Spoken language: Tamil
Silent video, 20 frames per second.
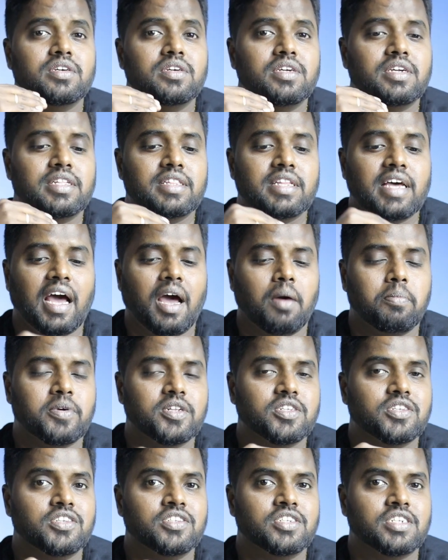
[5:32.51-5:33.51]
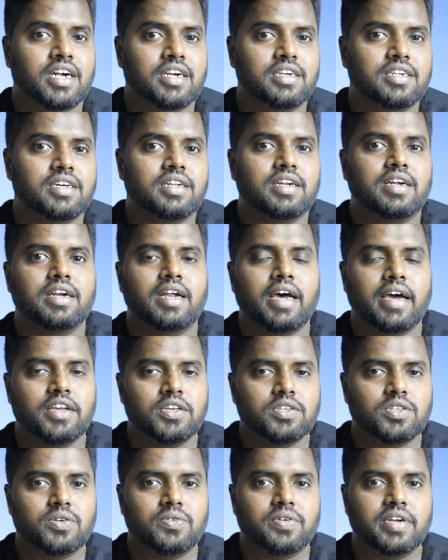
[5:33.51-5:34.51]
இந்த அப்பச்சர் ஷட்டர் அண்ட்
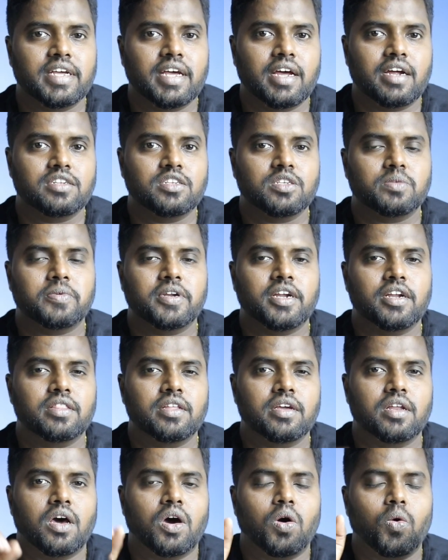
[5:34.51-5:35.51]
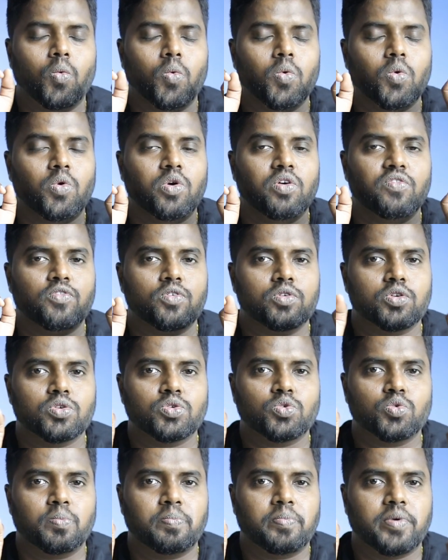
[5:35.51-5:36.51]
ஐஎஸ்ஓ நீங்கள் அட்ஜஸ்ட் பண்ணி எடுத்திங்கன்னா உங்களோட ஃபோட்டோ
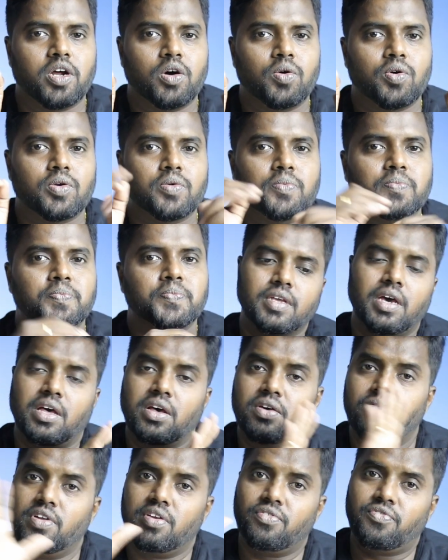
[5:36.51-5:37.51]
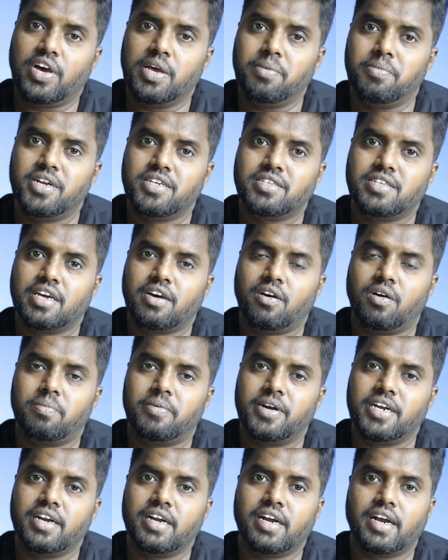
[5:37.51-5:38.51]
சூப்பராக வரும் வெல் ஃபைவ் மினிட்ஸில் கவர்
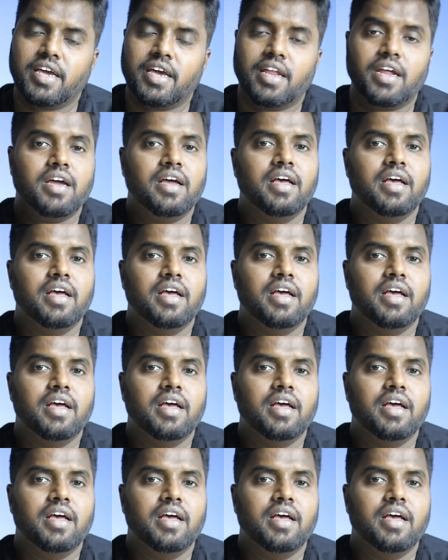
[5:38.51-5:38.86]
பண்ணிட்டேன்னு நினைக்கிறேன்